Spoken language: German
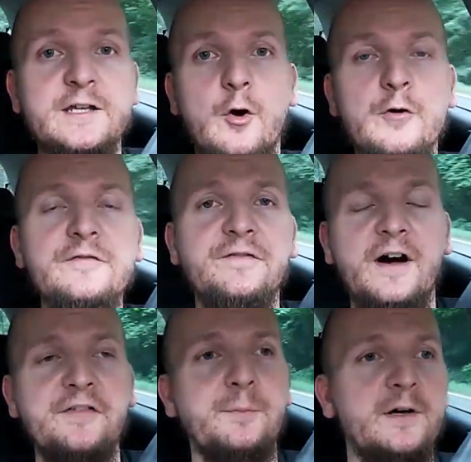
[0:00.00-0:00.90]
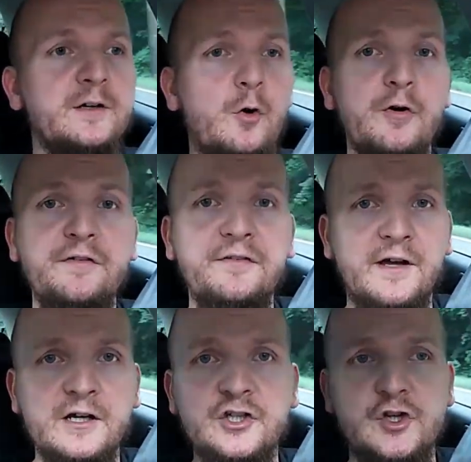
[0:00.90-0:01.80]
ein unfassbar
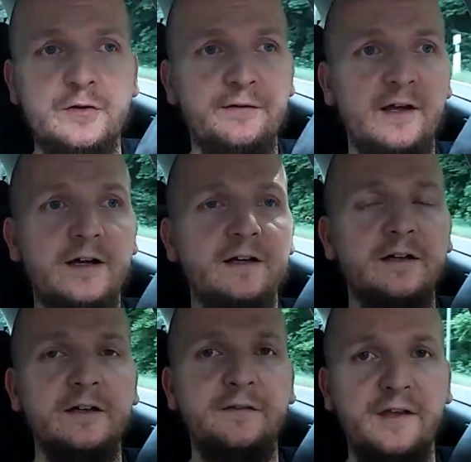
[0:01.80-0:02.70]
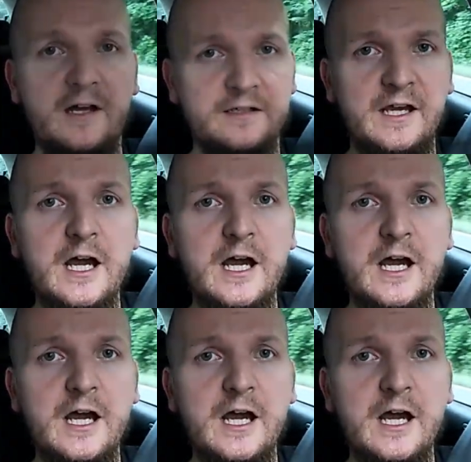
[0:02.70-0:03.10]
großes Dankeschön sa äh, sagen.